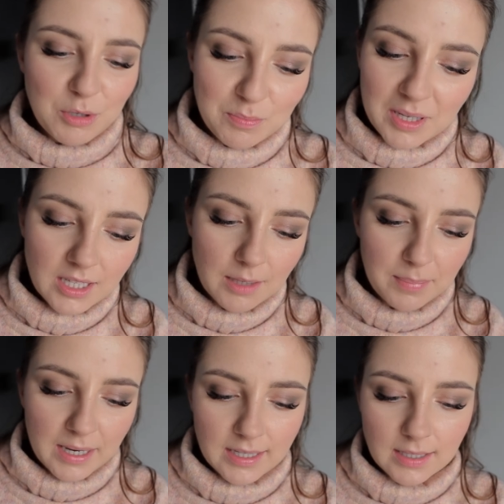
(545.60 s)
Wam, że pięknie
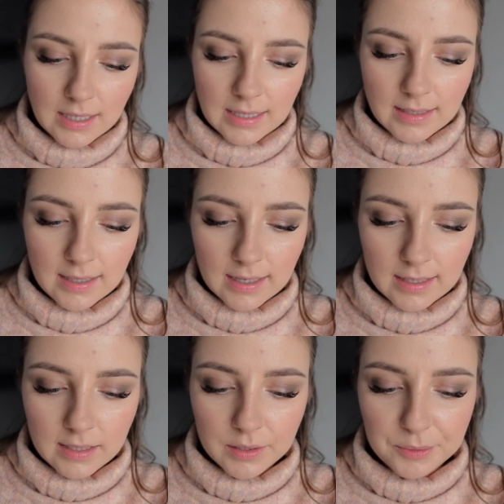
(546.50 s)
pachnie,
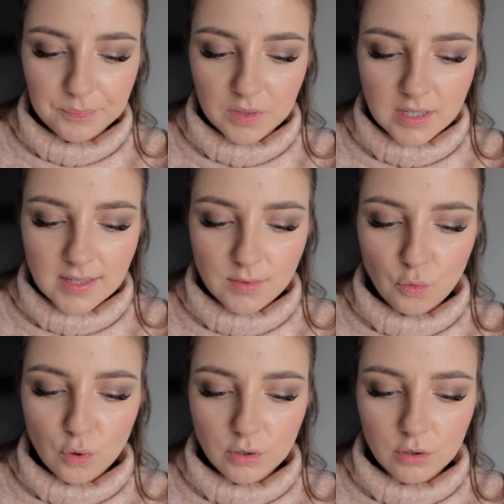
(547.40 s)
tak mm,
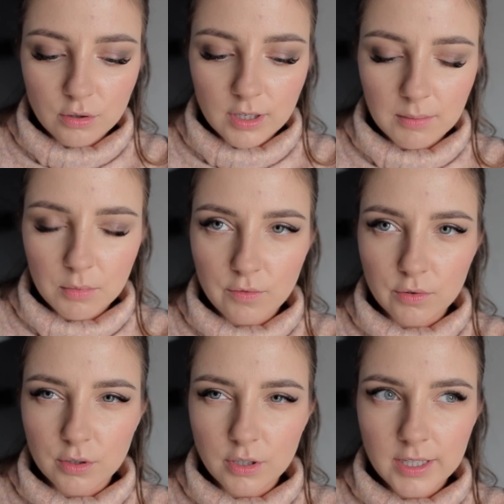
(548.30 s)

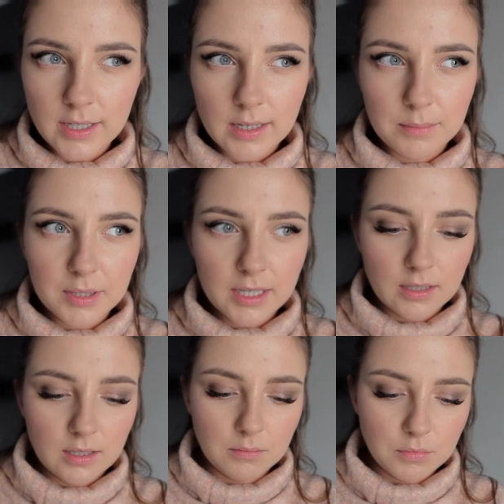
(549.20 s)
słodko-kremowo, trochę jakby
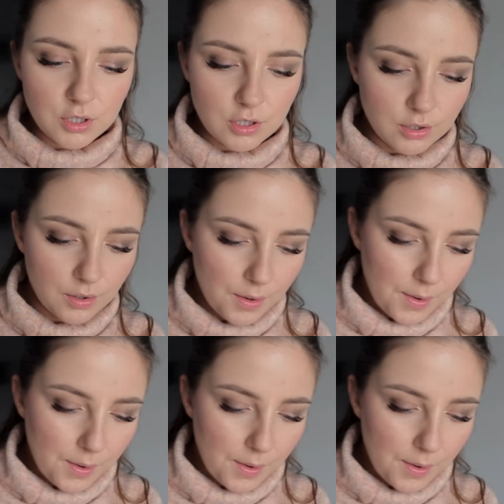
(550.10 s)
jakimś,